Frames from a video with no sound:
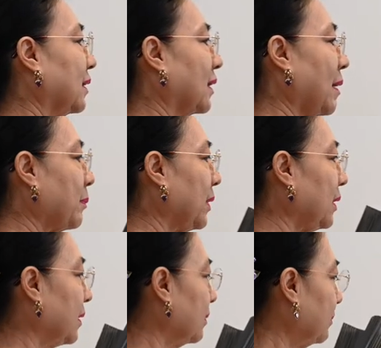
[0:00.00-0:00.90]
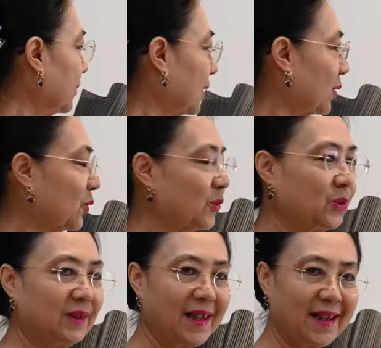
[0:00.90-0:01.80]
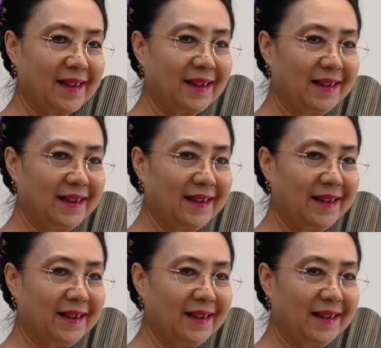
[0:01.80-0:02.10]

tetapi sesungguhnya